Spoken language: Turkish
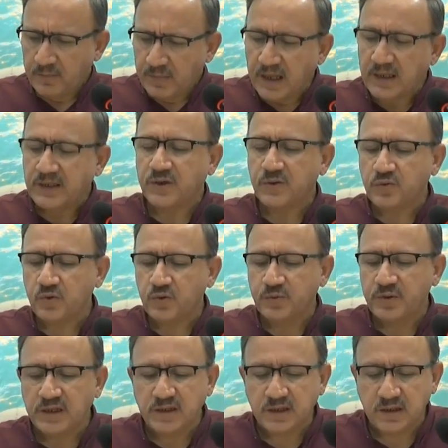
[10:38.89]
Belki
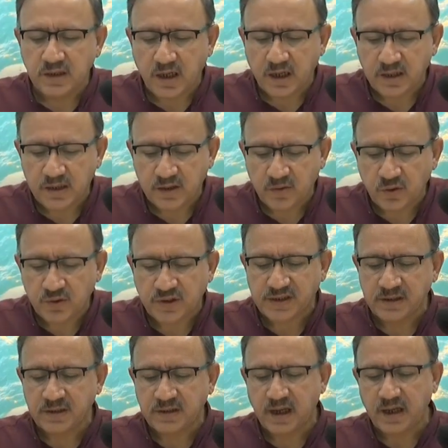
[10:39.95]
kurbiyeti ilahiye
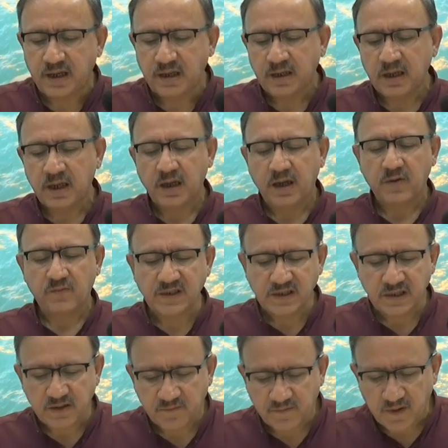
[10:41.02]
noktasında
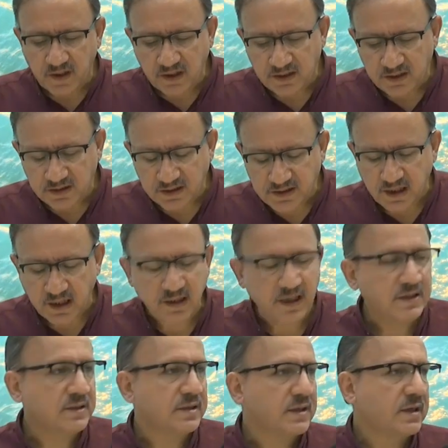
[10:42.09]
vazife-i
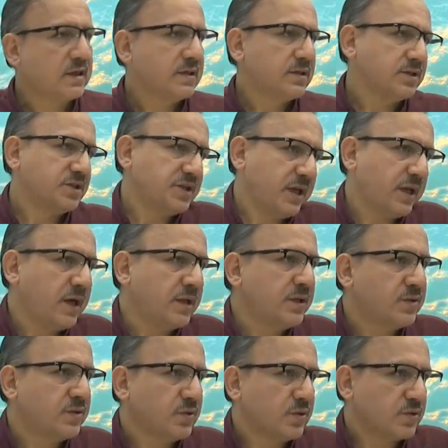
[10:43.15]
risalet cereyan
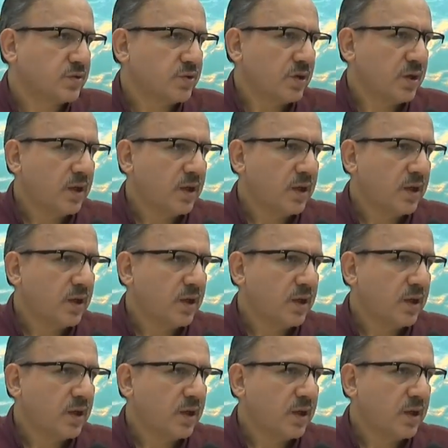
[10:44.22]
ediyor.